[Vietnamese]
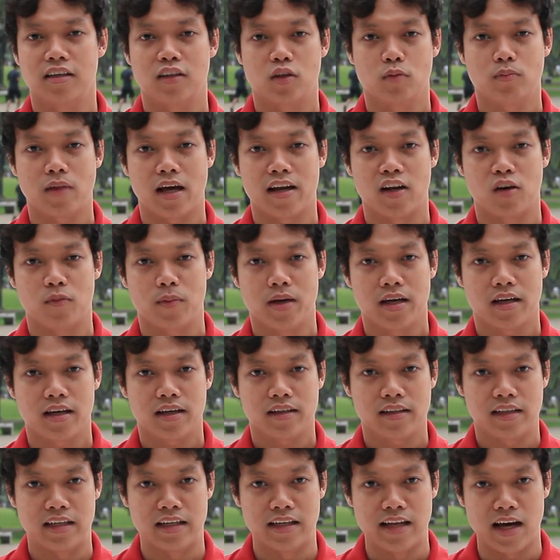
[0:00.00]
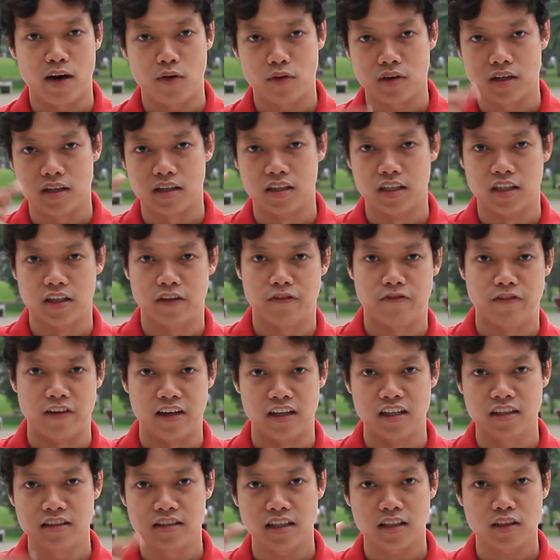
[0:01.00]
như chúng ta đều biết á, thì não người
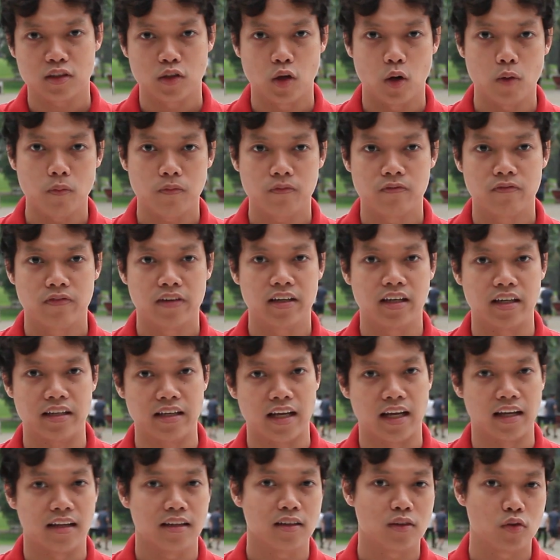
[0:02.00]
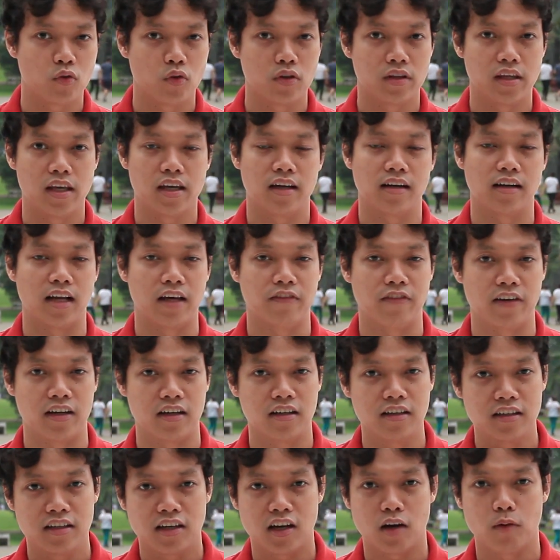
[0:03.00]
phản ứng rất tốt với hình ảnh, tuy nhiên lại phản
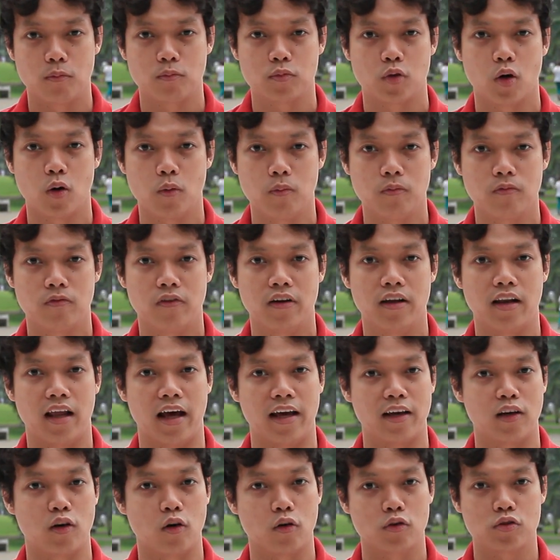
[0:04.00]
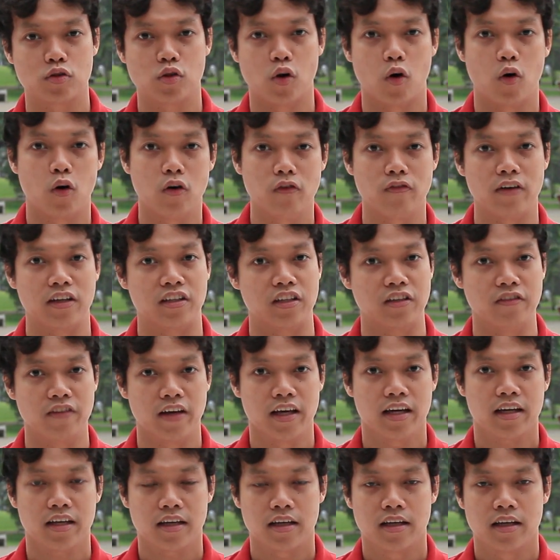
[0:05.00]
ứng không tốt với lại con số và chữ
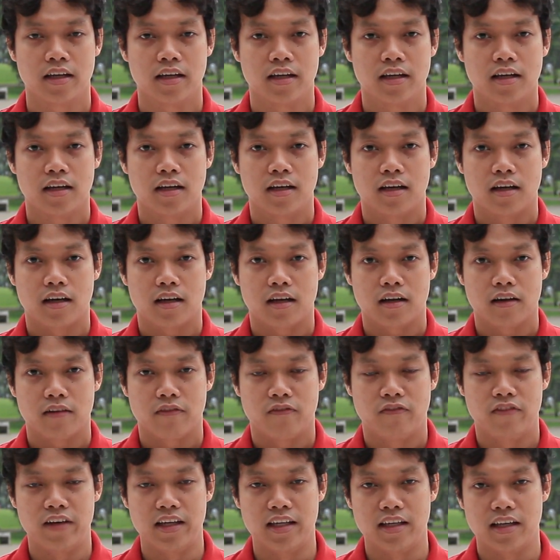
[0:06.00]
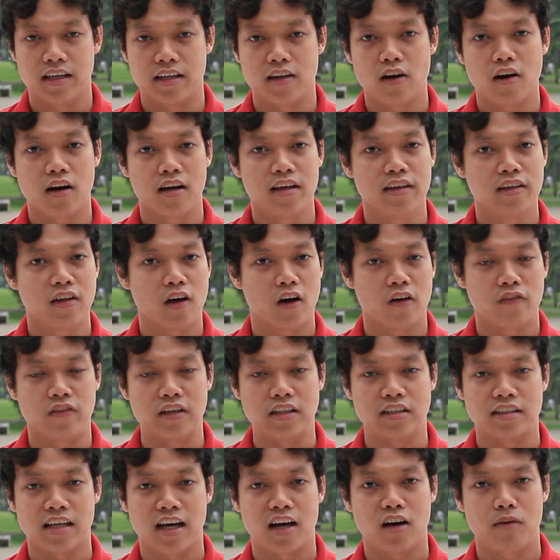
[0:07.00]
viết. Vì đó là lý do
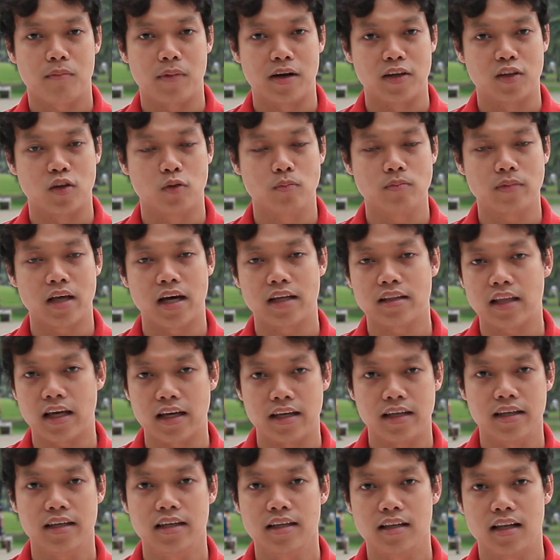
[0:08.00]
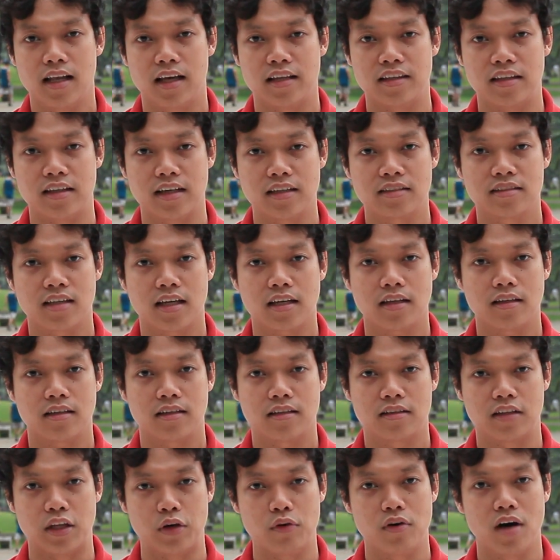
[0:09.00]
vì sao mà chúng ta thấy là những cái sách
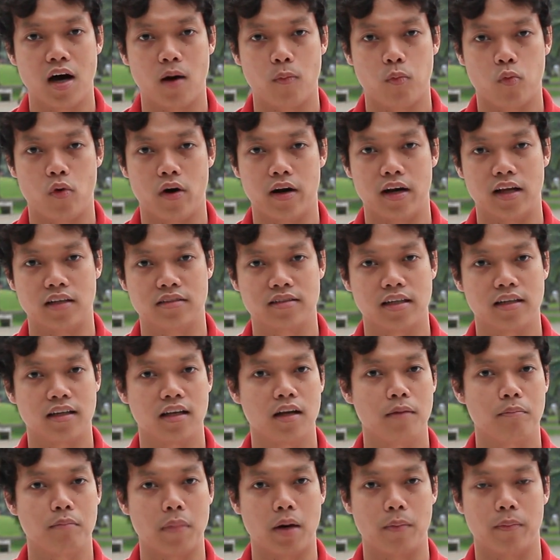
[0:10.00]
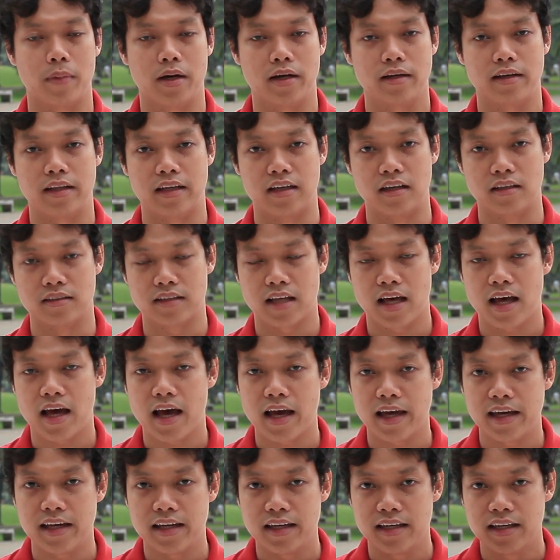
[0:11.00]
tiểu học hoặc là sách lớp mầm á, thì người ta
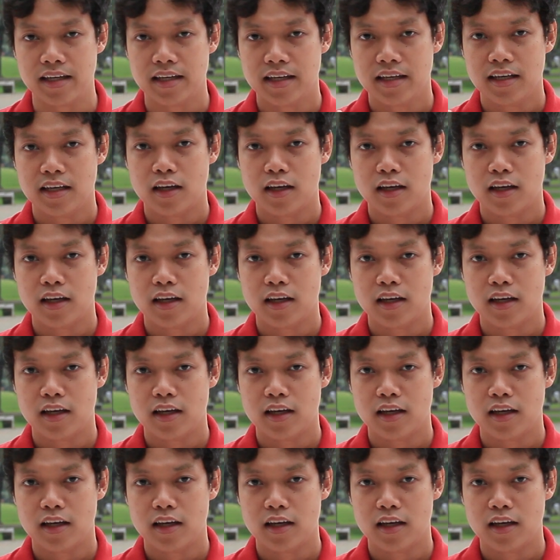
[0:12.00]
hay